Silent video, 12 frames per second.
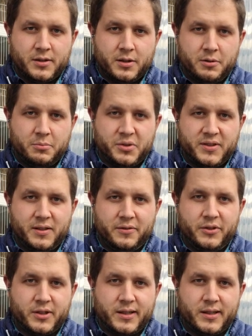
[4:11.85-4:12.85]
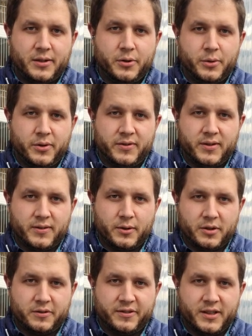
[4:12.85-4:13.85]
Sondern man muss hier wirklich höchste
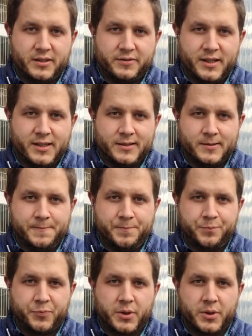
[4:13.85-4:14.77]
Sorgfalt walten.